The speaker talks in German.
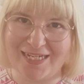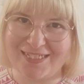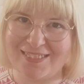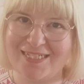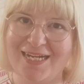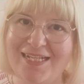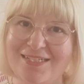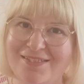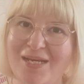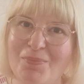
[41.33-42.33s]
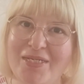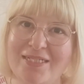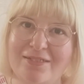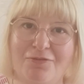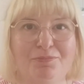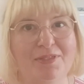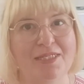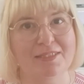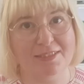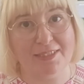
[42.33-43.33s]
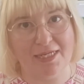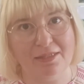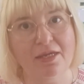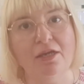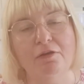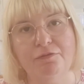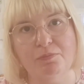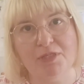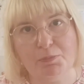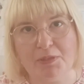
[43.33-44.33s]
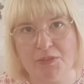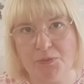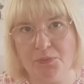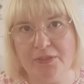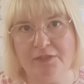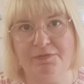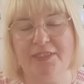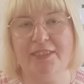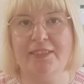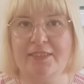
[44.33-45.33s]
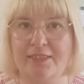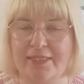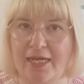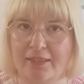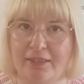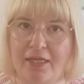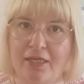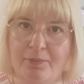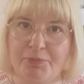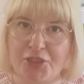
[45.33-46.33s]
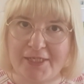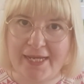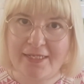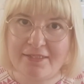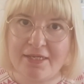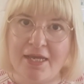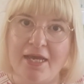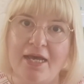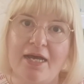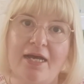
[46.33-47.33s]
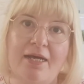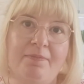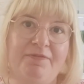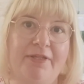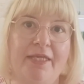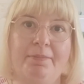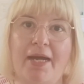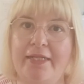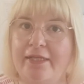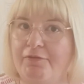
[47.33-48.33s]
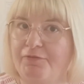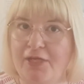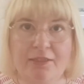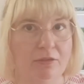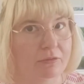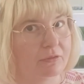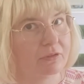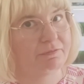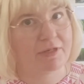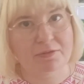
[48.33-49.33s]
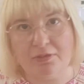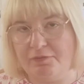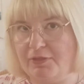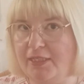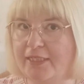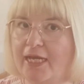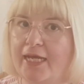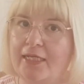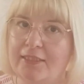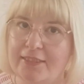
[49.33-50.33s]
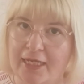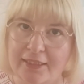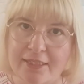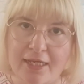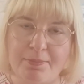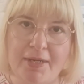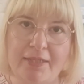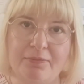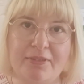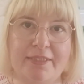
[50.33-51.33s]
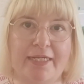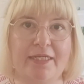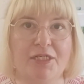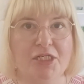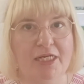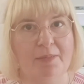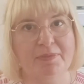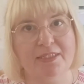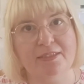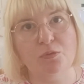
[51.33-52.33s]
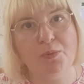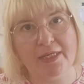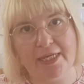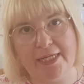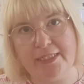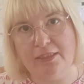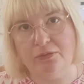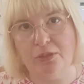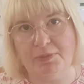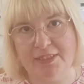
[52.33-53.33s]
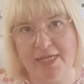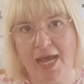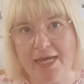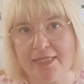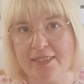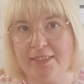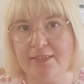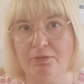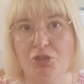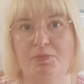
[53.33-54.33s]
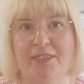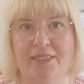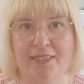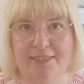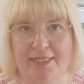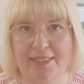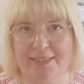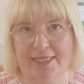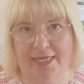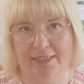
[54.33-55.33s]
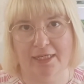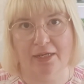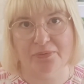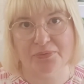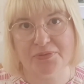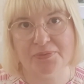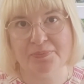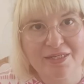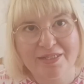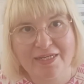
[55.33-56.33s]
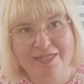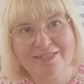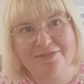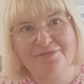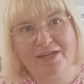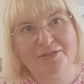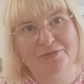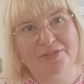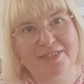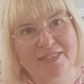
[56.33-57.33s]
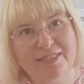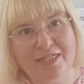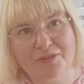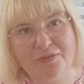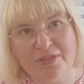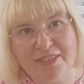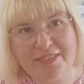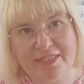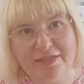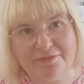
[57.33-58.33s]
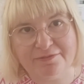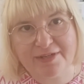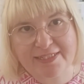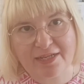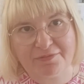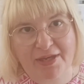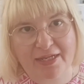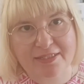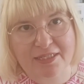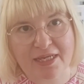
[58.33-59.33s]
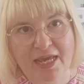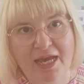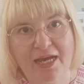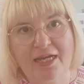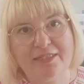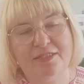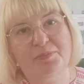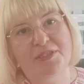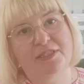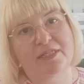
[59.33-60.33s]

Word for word: lang sein. Also ich habe mich jetzt auf die zehn für mich persönlich wichtigsten Sachen beschränkt. Ähm, wenn ihr meint, da fehlt noch irgendwas oder wenn ihr da ganz anderer Meinung seid, dann schreibt das super gerne in die Kommentare. Ich tausche mich da sehr, sehr gerne aus. Der erste Faktor sind natürlich die Wasserwerte. Achtet bitte